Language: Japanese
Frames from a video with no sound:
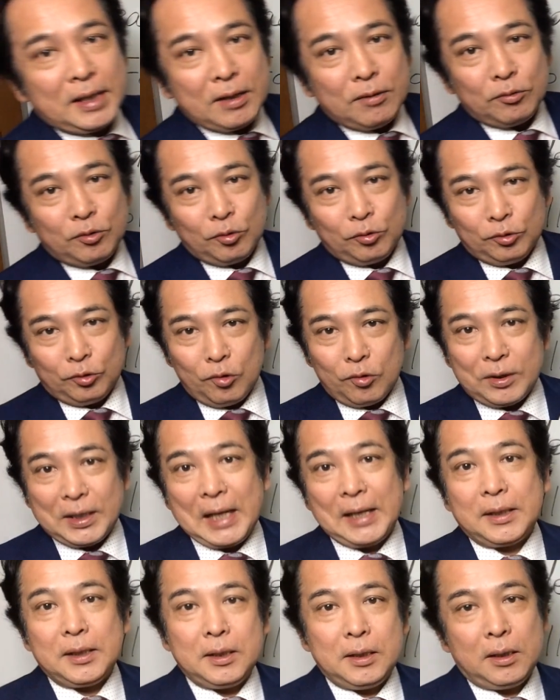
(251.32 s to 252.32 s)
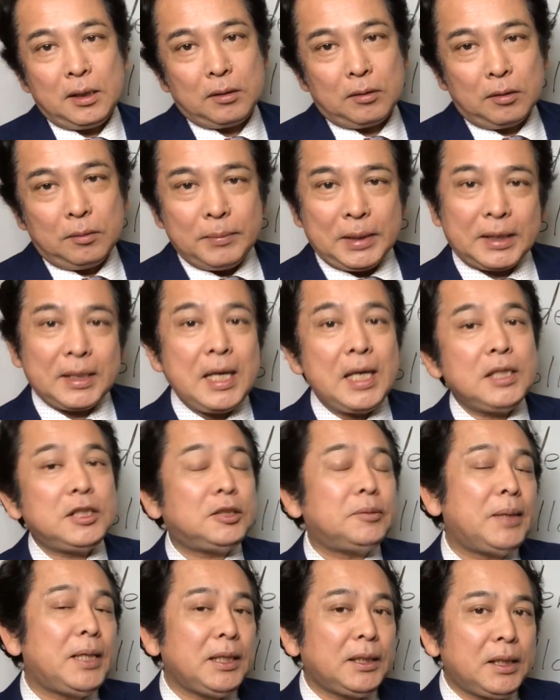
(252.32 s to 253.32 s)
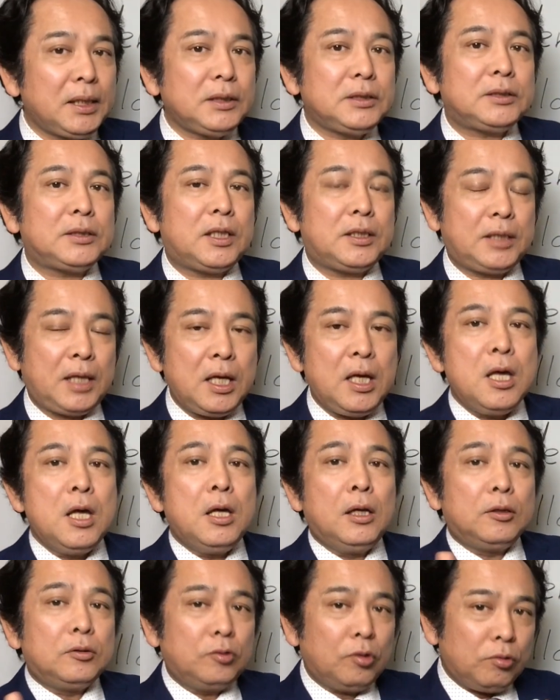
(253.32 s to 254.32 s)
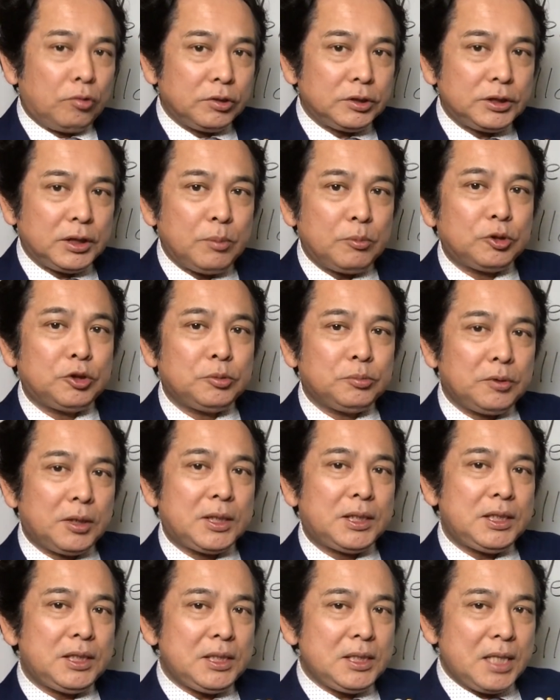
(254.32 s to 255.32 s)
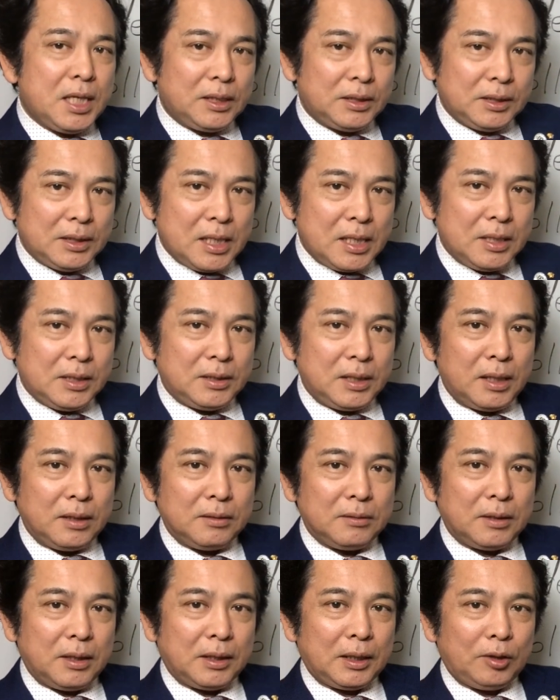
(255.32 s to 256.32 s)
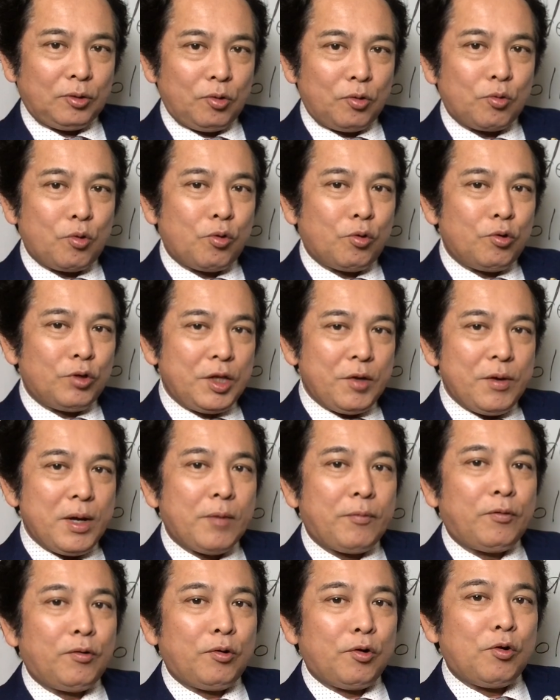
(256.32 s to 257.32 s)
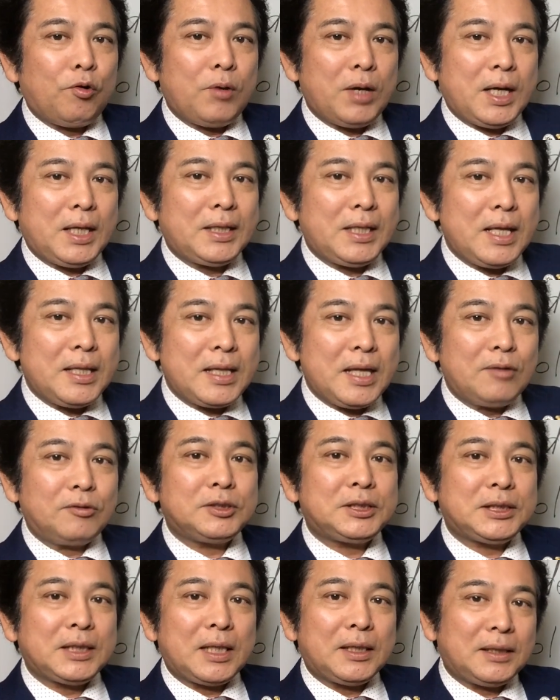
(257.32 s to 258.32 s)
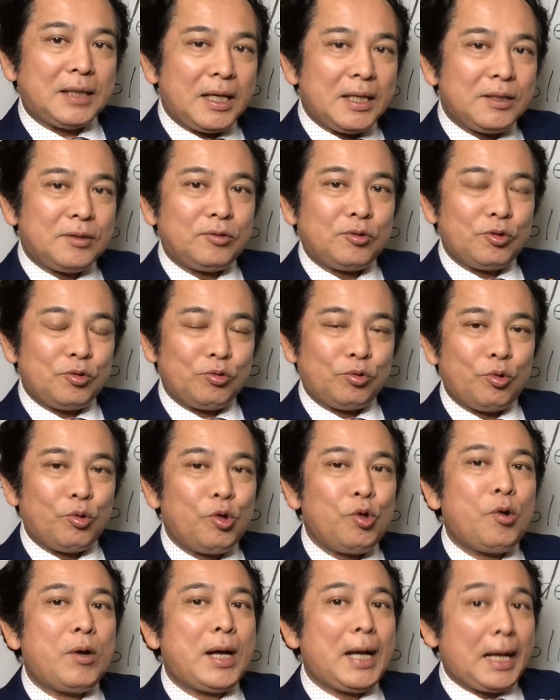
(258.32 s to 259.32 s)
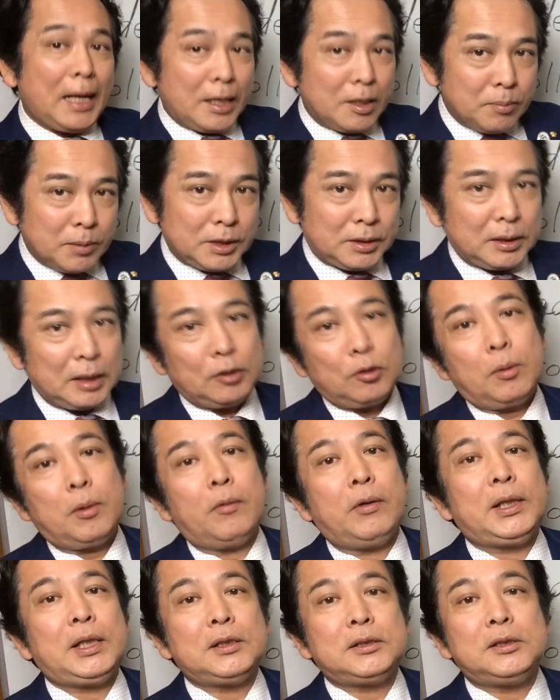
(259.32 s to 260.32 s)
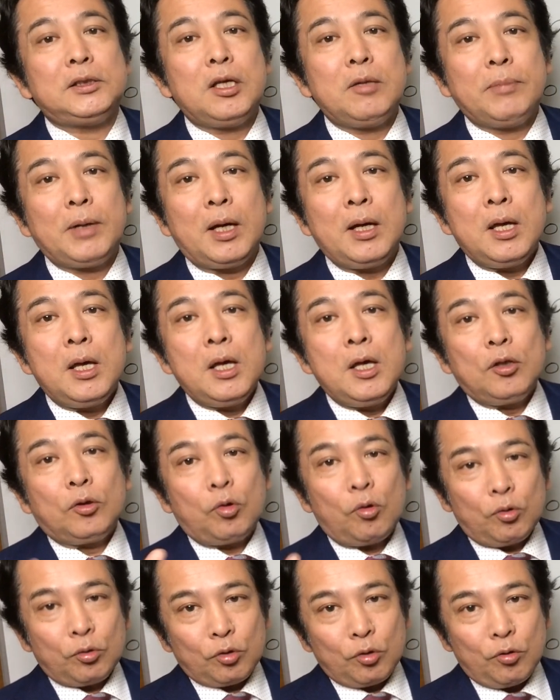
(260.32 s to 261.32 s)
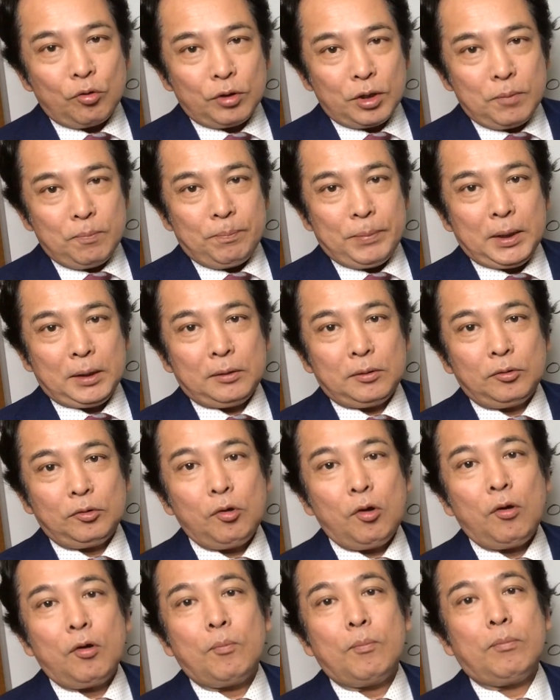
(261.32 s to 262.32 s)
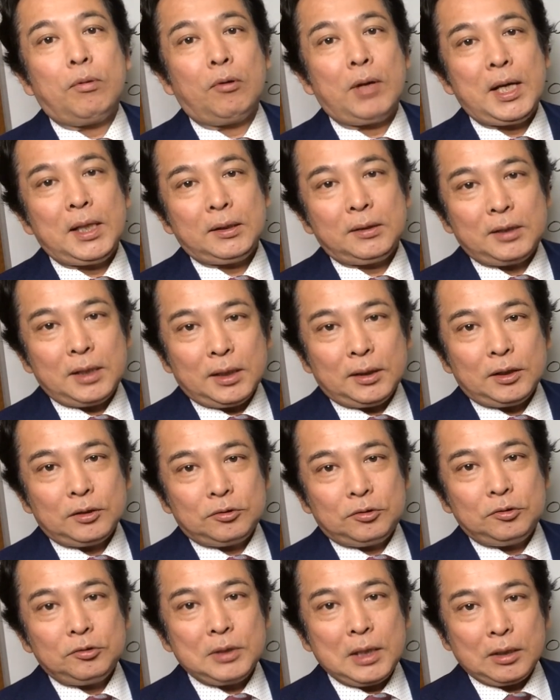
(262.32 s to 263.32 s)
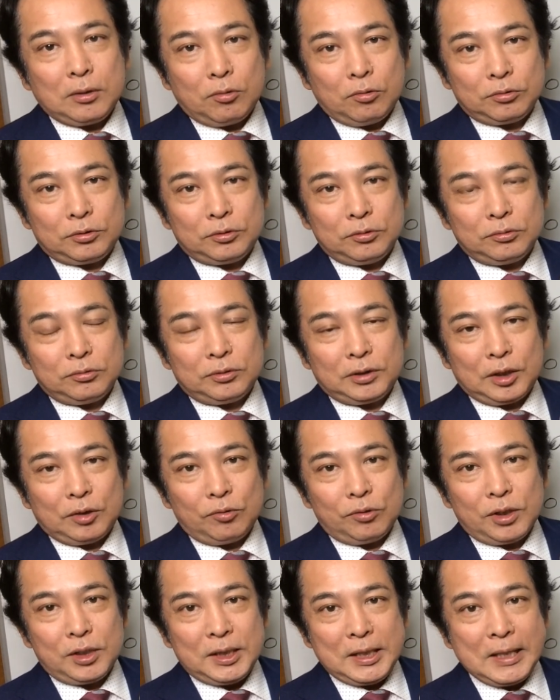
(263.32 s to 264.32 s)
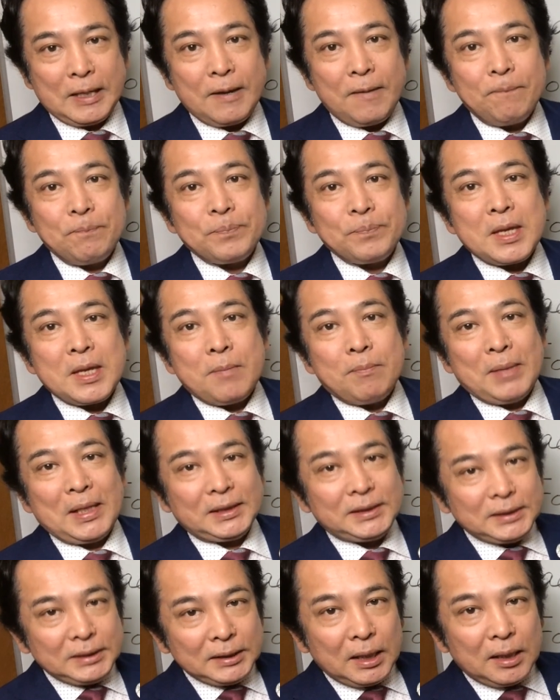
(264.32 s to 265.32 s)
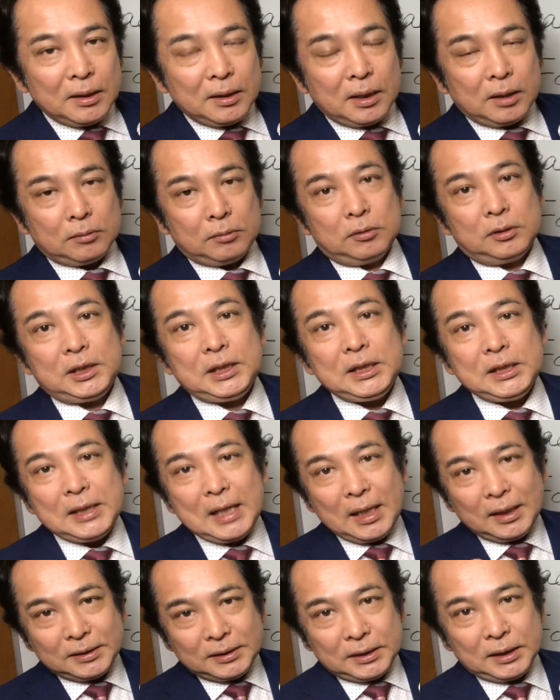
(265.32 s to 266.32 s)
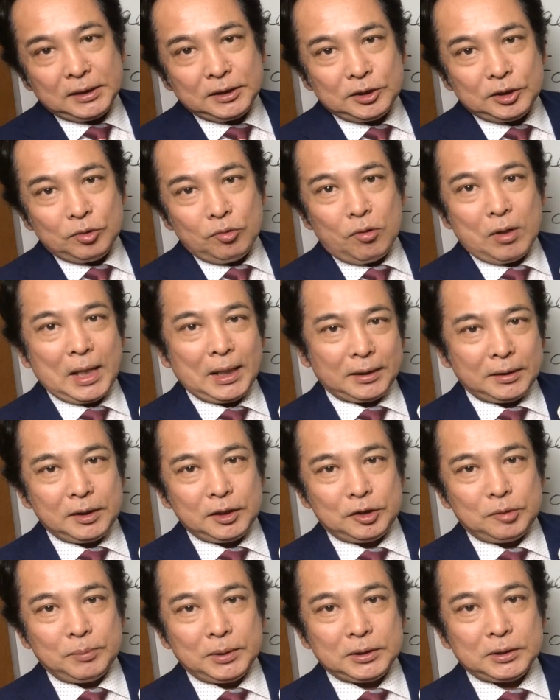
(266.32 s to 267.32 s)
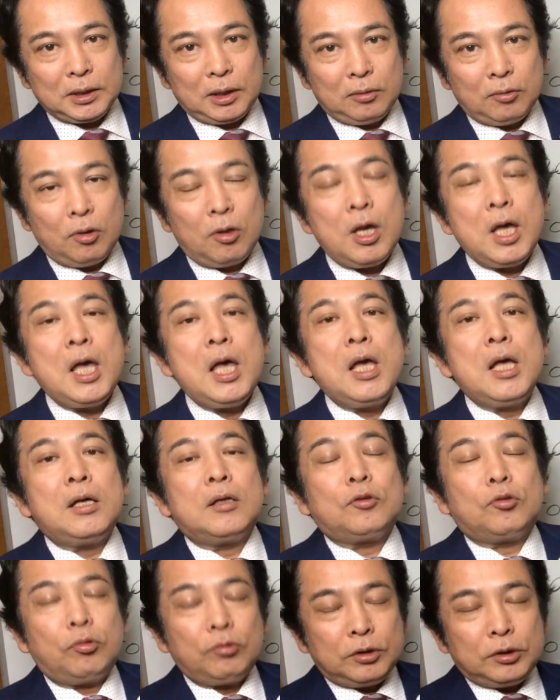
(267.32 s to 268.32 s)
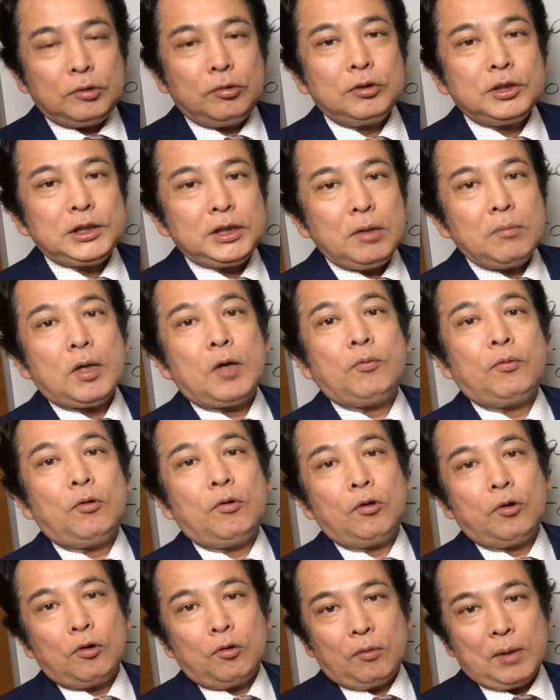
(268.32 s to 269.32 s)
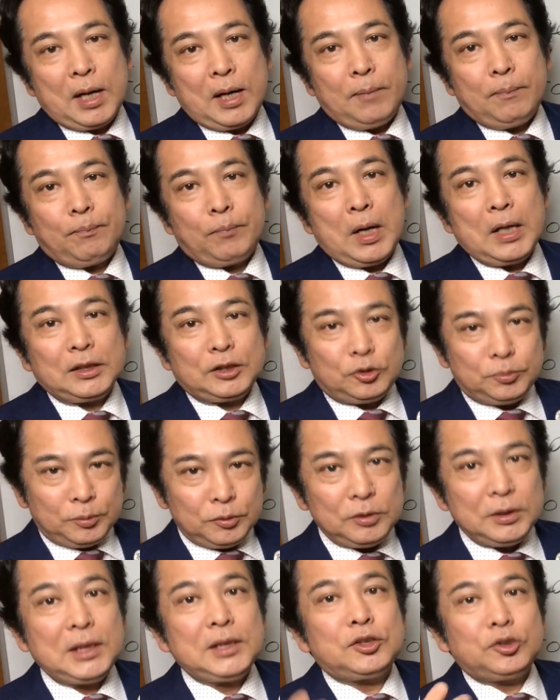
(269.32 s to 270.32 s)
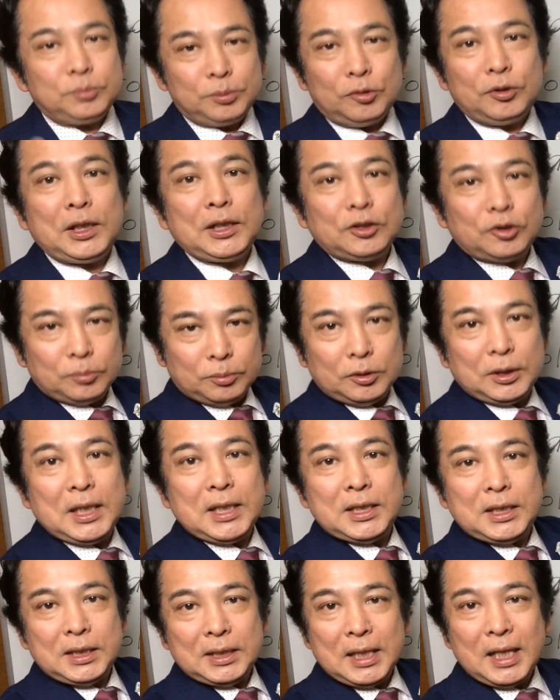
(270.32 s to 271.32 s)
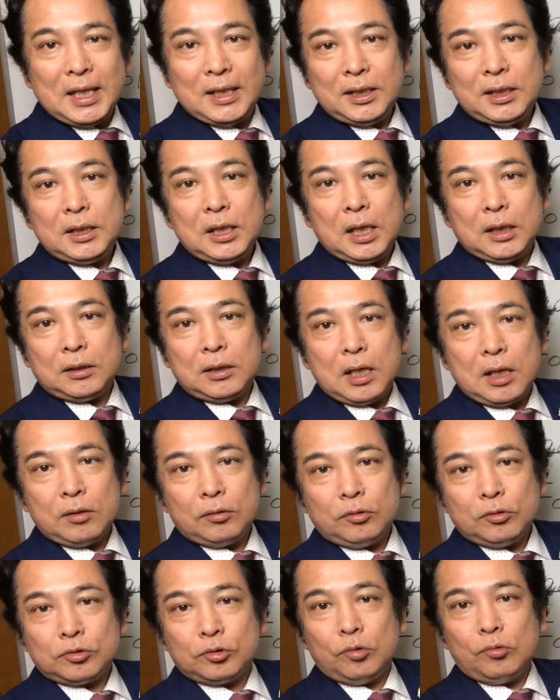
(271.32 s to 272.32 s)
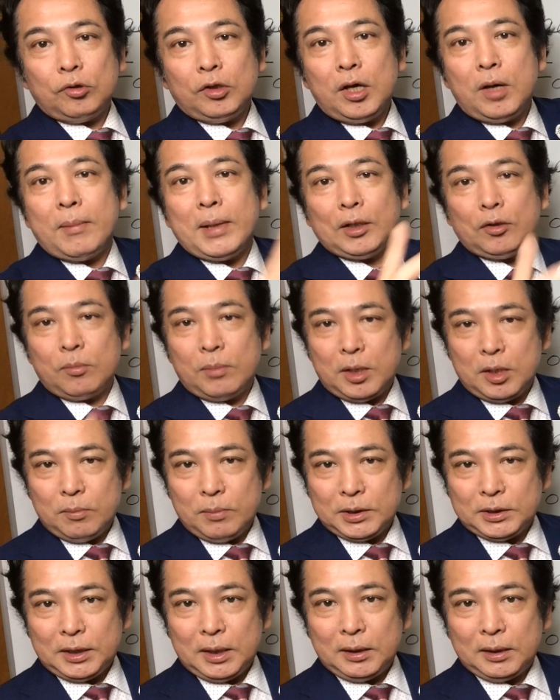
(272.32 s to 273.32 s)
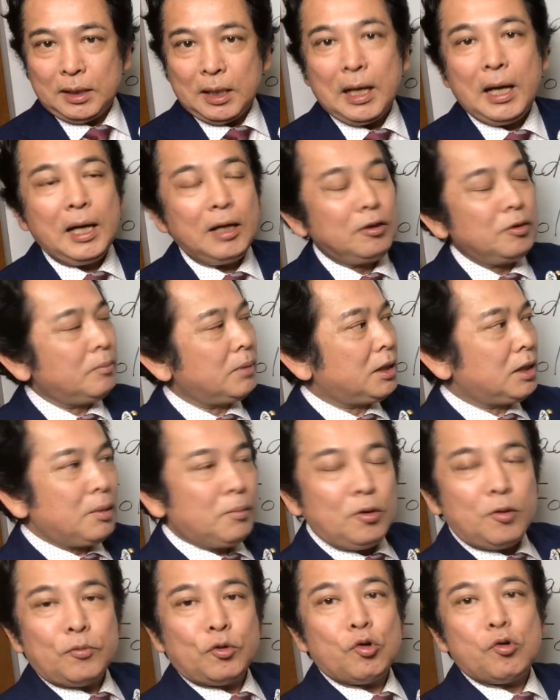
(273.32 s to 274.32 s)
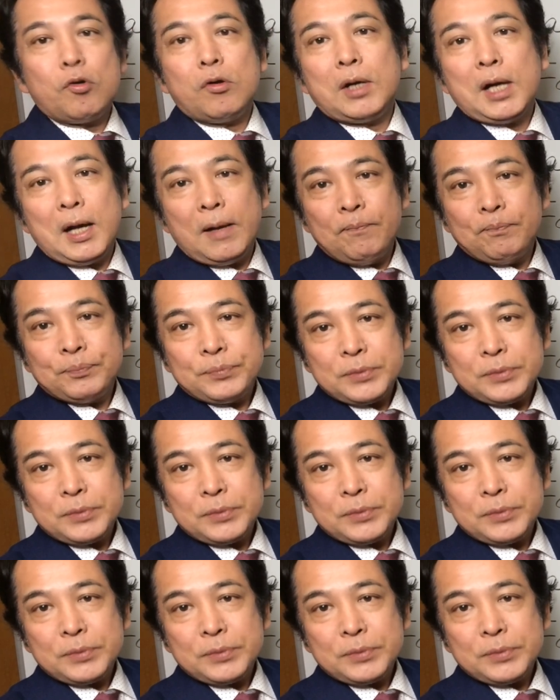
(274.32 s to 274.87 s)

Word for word: なるってことを限りなく、まあ、ケースバイケースでねどうしても自分はリーダーになりたいんだけどここではフォロワーでなるしかないっていうところはあります例えば私で言えば東京オリンピックのボランティアで通訳をするって時に間違いなくリーダー精神を発揮しますけど時としてはフォローは自分が自分が自分がリーダーリーダーってやるとそこではまとまりませんからあくまでもどこか、